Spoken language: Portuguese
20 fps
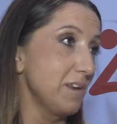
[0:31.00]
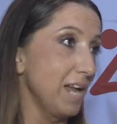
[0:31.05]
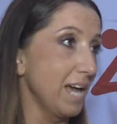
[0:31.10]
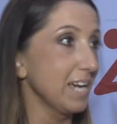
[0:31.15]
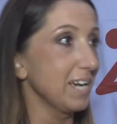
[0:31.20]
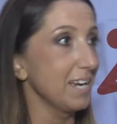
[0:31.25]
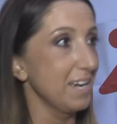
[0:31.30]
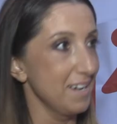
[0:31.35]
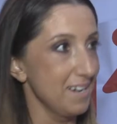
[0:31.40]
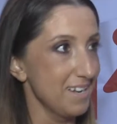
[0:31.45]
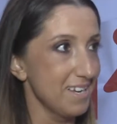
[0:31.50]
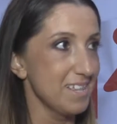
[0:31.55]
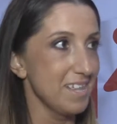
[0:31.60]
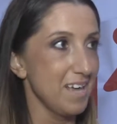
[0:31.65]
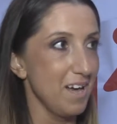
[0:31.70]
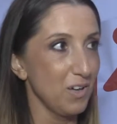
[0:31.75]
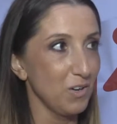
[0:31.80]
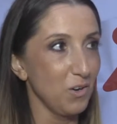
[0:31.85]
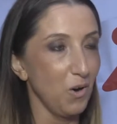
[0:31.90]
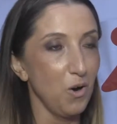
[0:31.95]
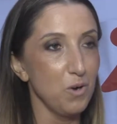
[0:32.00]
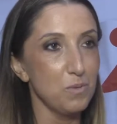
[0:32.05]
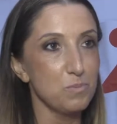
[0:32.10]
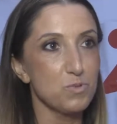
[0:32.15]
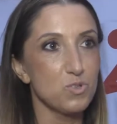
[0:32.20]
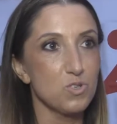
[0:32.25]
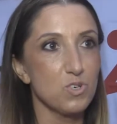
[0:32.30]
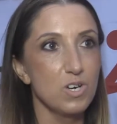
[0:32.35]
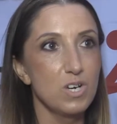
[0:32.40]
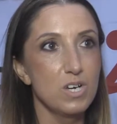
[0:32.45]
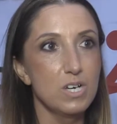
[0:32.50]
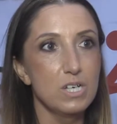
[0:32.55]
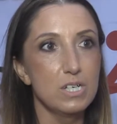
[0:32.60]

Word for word: branca e Bial Corpus.